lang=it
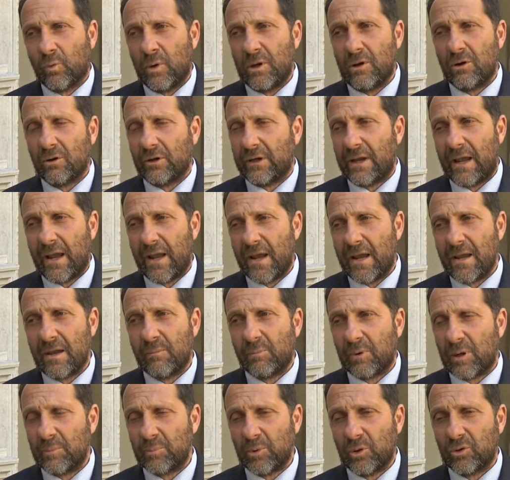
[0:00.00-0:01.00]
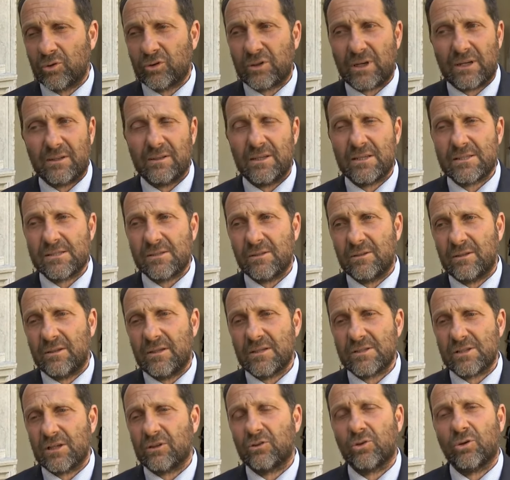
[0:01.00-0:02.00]
quello che è proprio tradizione
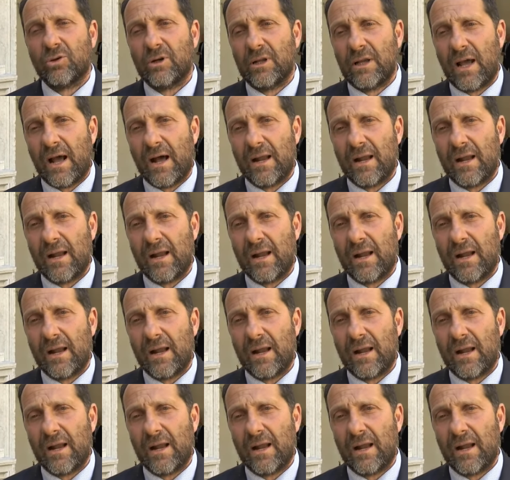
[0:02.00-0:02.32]
del settore